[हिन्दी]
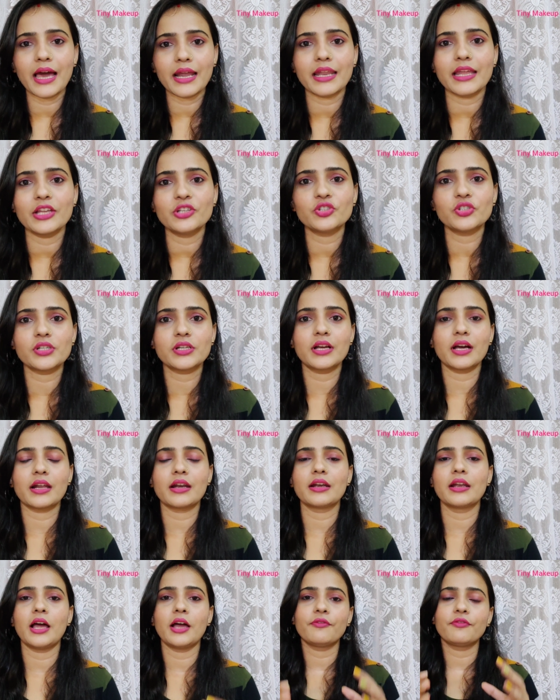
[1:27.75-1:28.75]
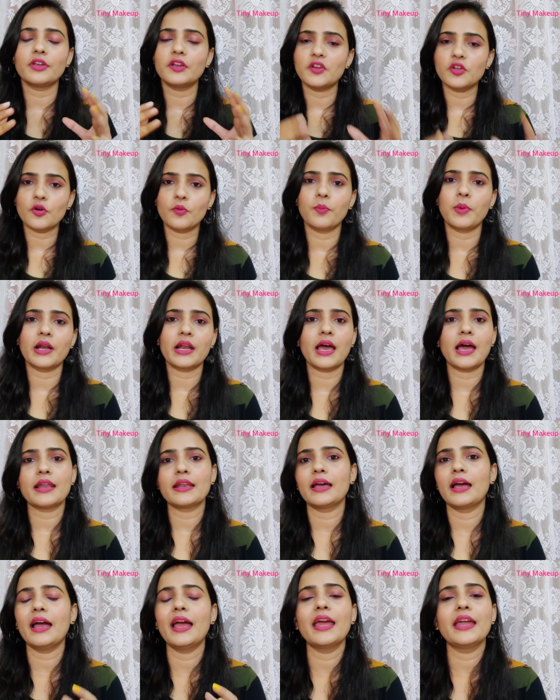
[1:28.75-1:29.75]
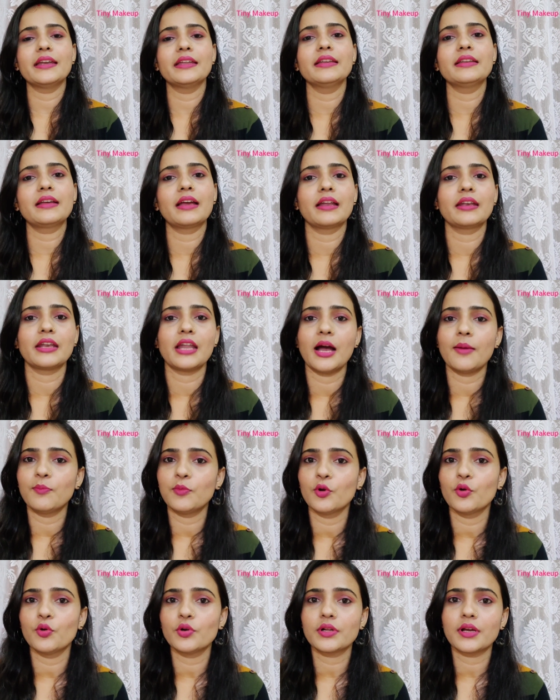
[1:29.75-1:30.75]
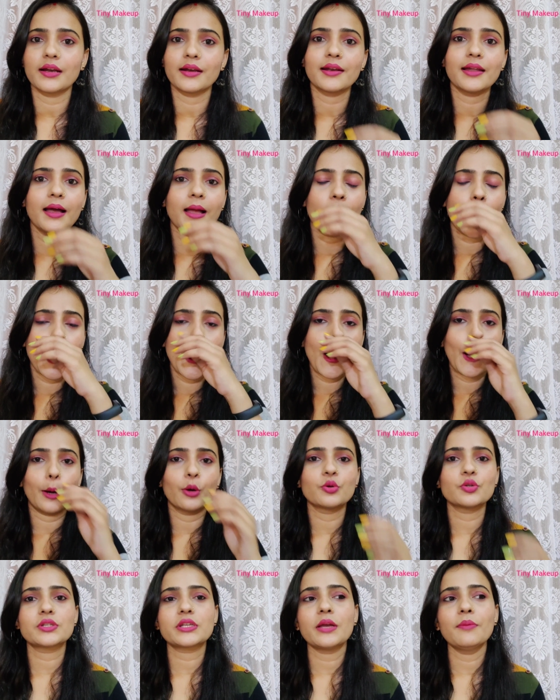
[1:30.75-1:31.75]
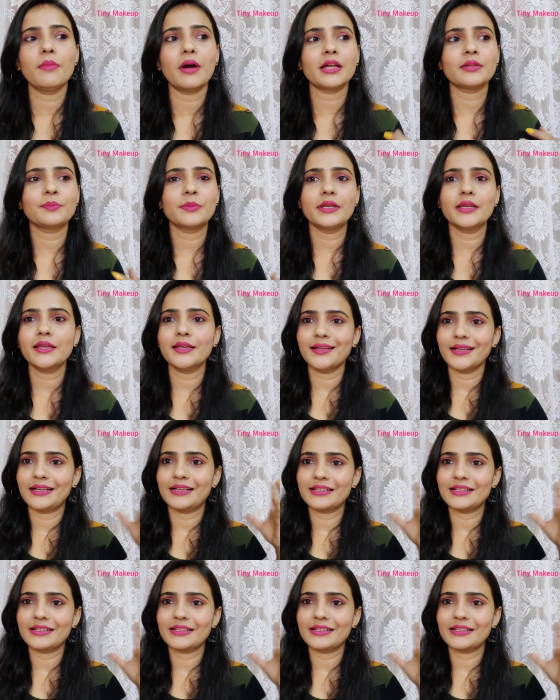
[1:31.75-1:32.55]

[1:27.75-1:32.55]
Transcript: अरेंज करना वीडियो बनाना एडिट करना अपलोड करना और उसके बाद भी